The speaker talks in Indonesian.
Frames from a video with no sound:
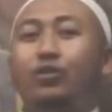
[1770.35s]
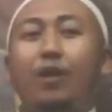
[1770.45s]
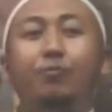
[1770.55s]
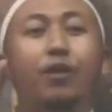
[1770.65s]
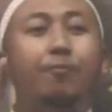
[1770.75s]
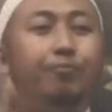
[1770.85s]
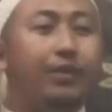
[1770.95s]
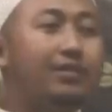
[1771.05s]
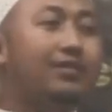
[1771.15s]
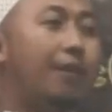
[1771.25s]
tak
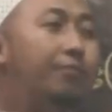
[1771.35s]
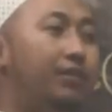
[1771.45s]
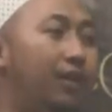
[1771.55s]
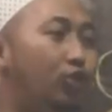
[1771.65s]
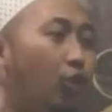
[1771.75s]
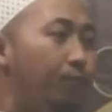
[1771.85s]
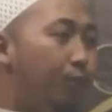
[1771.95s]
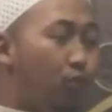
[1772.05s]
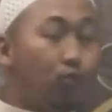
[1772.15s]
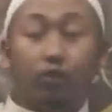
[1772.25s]
bebes, tak bejeng
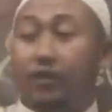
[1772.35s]
sobu